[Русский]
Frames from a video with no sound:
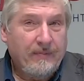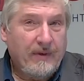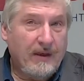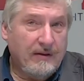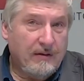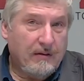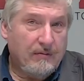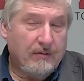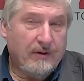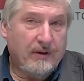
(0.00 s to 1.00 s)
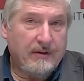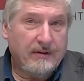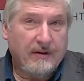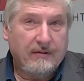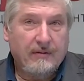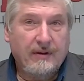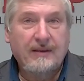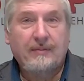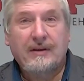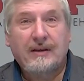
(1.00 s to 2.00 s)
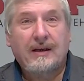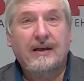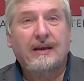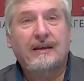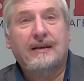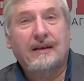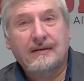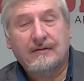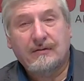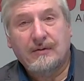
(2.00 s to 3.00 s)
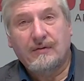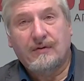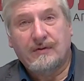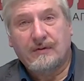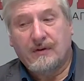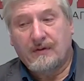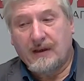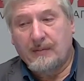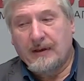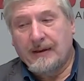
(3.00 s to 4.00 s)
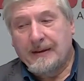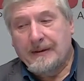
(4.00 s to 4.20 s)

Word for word: Есть такое, есть такое. И именно на этой основе в свое время